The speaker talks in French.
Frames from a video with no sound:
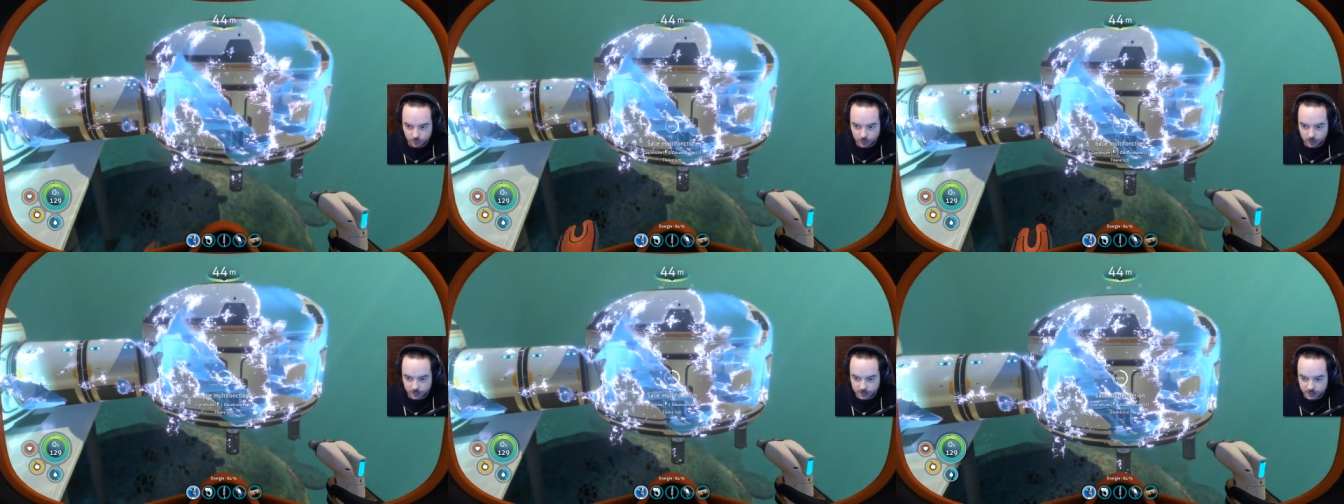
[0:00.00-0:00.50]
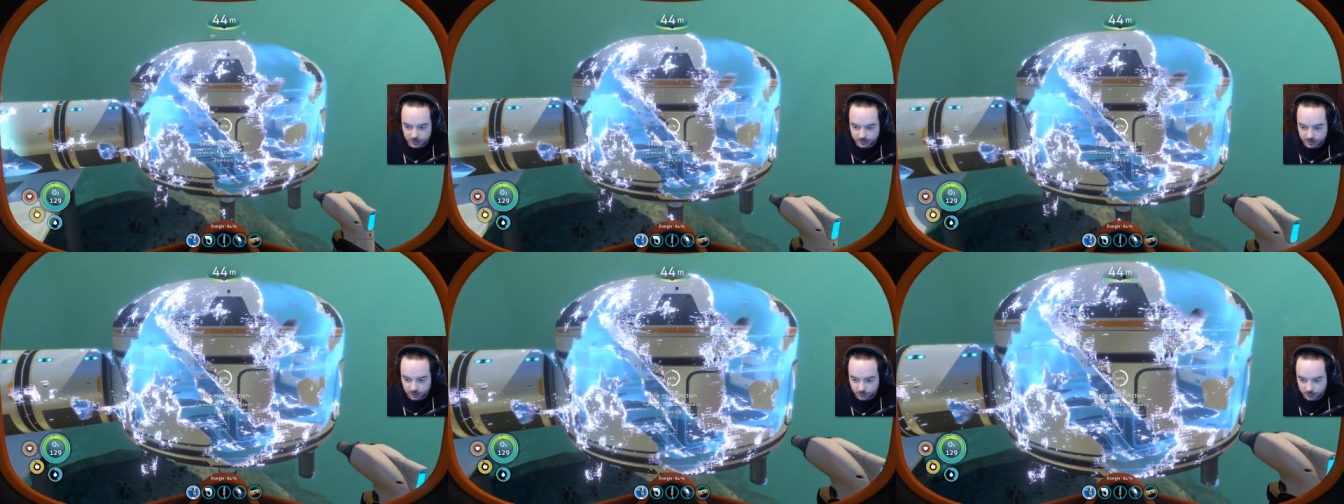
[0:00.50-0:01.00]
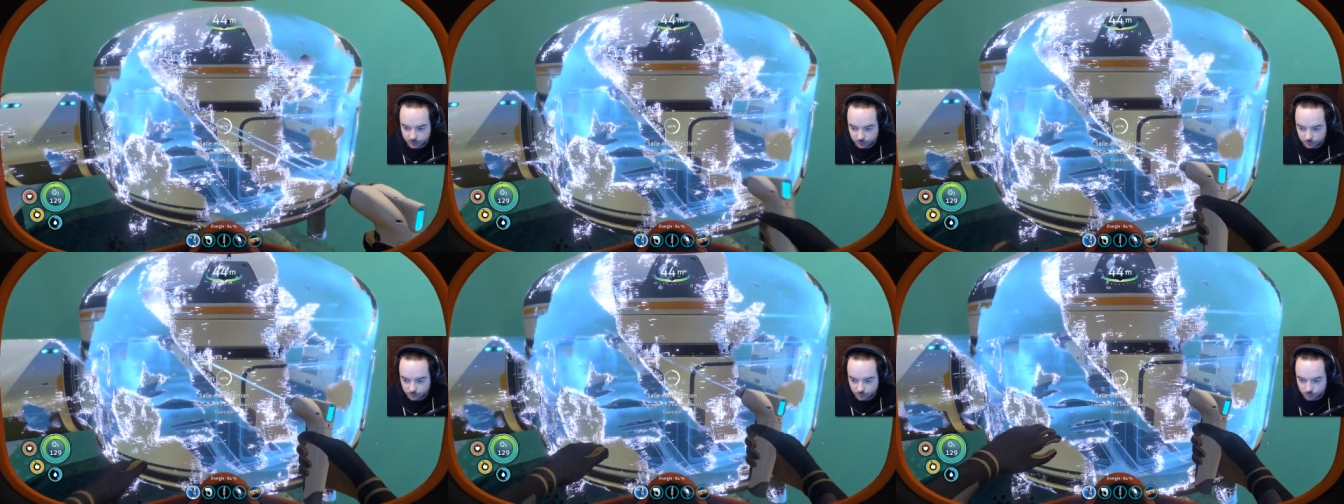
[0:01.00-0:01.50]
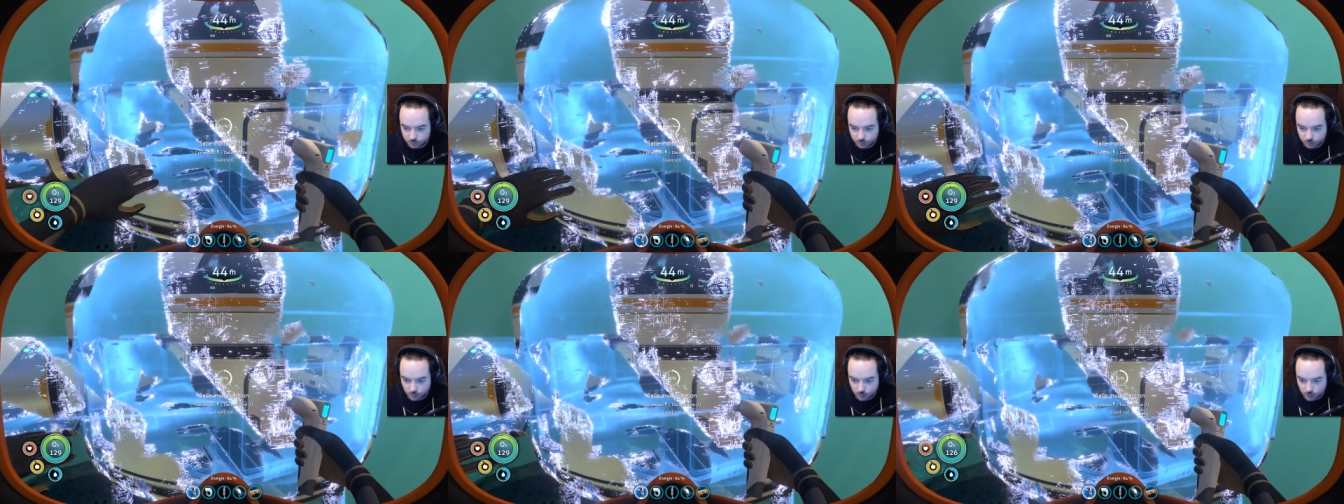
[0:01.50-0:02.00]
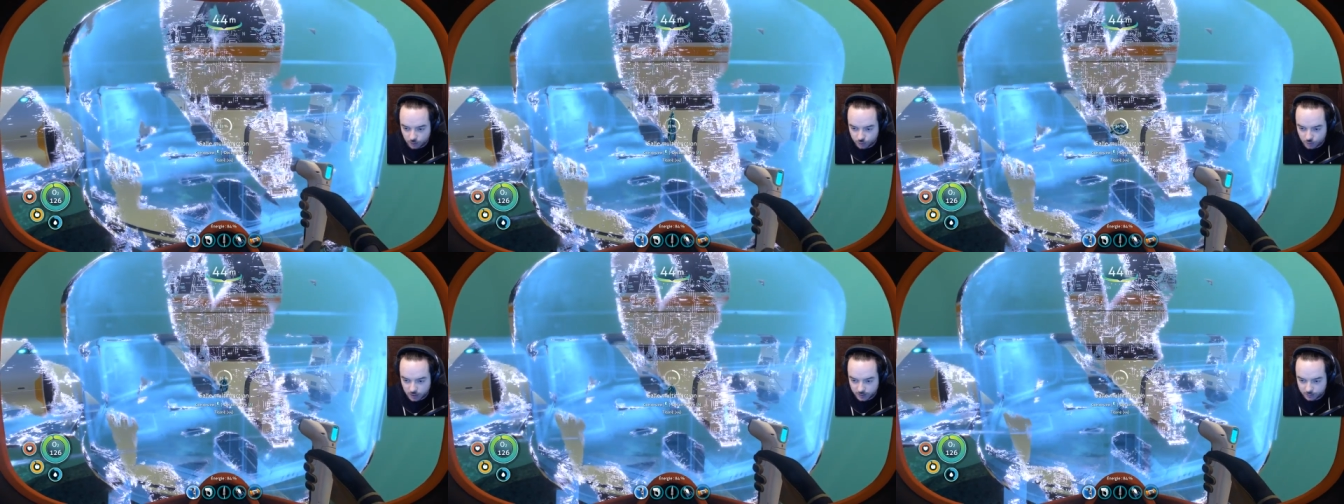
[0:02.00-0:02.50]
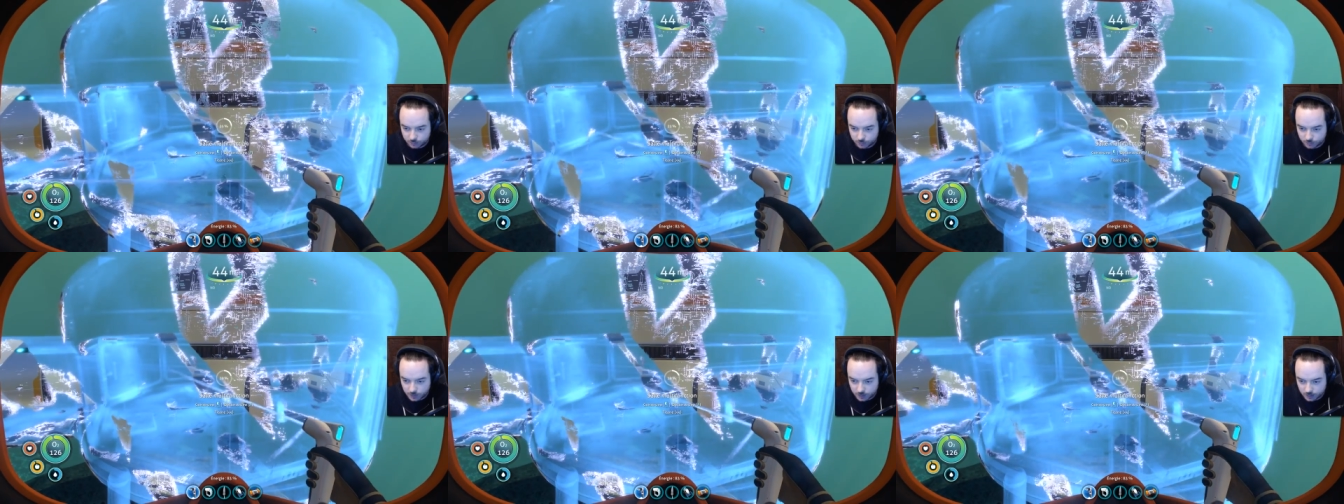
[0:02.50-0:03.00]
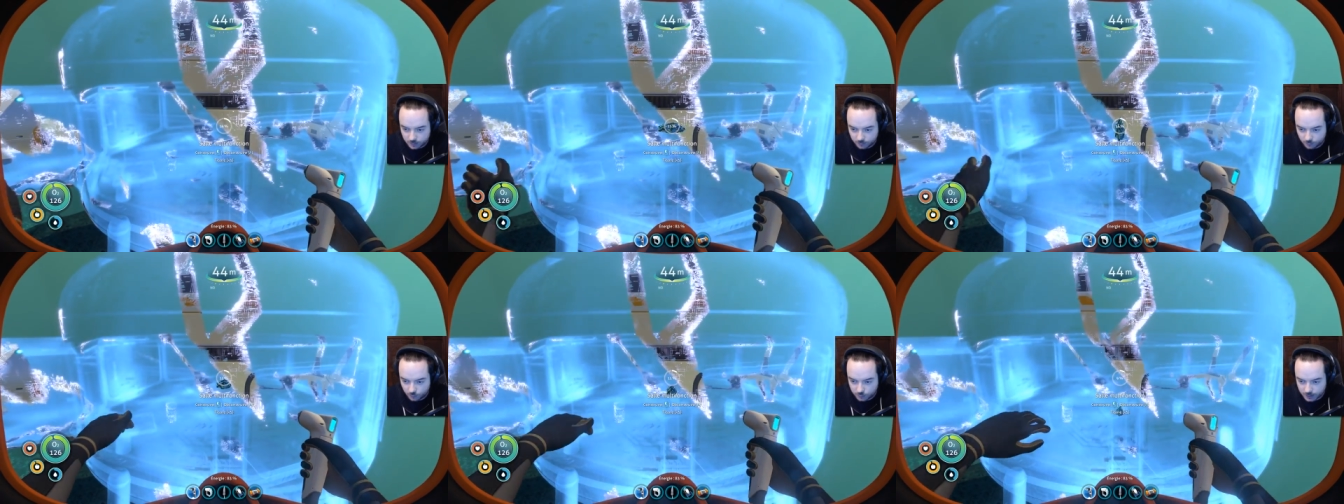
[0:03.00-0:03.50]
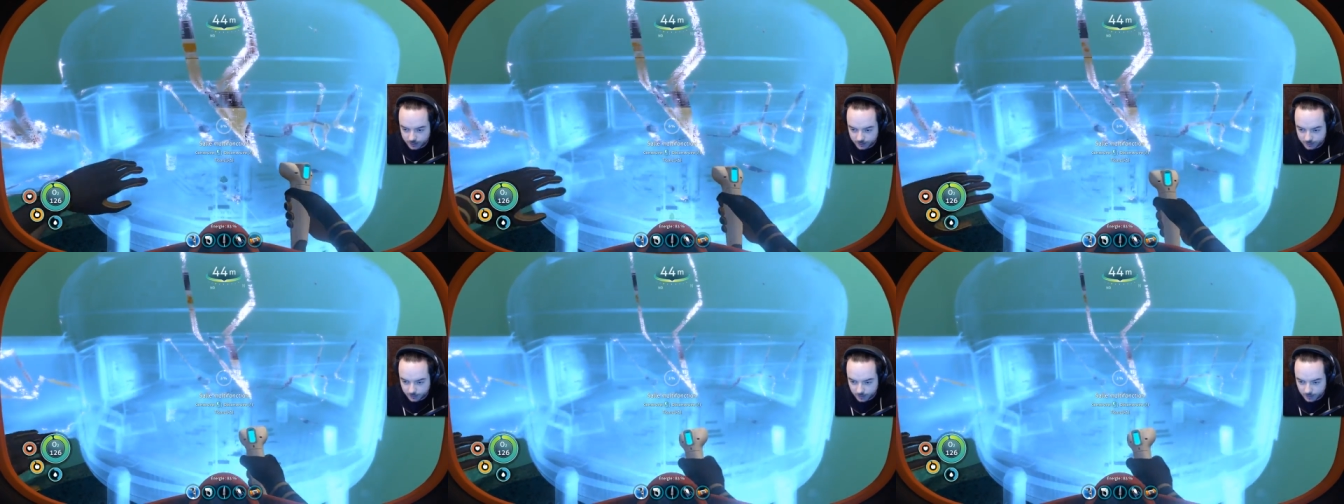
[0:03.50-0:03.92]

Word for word: veux pas Parce qu'il y a ça qui est en train de se construire dessus. Je la déconstruis, vous inquiétez